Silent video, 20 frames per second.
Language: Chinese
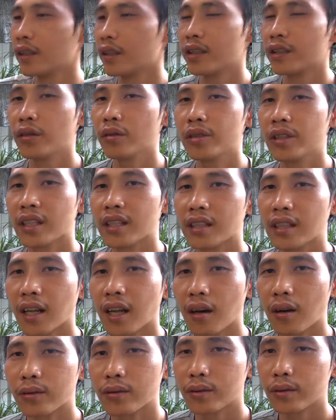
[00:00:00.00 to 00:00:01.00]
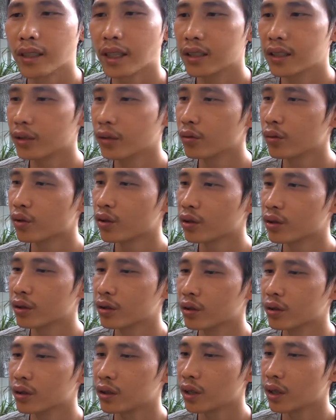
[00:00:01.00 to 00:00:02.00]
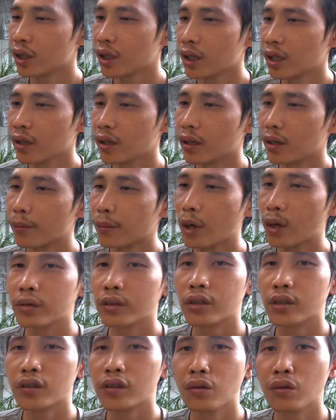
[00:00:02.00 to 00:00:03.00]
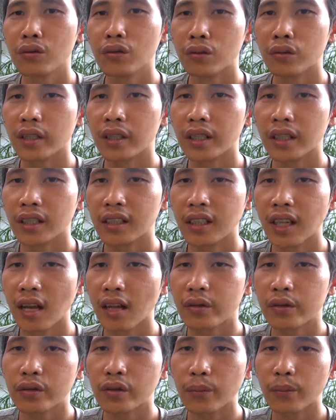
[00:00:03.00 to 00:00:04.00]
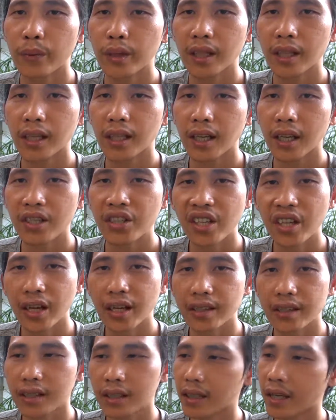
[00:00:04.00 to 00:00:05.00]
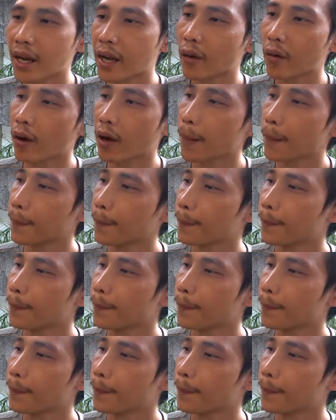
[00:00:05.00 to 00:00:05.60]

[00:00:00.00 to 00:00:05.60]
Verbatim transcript: 修剪的好处呢，就是呃保持充足的营养，准备给它下一次开花。